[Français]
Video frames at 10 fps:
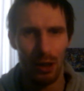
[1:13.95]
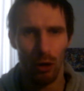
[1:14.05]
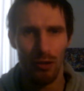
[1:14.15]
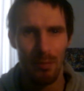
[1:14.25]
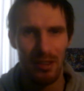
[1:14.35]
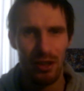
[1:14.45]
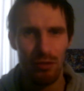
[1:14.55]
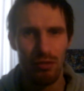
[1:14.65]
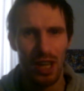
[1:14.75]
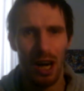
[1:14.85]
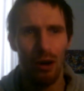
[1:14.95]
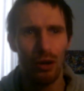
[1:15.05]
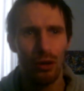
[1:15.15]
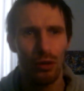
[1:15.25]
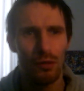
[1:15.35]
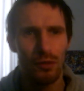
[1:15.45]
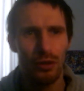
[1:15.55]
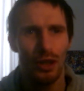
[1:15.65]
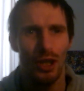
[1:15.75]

Alors on va passer tout ça en revue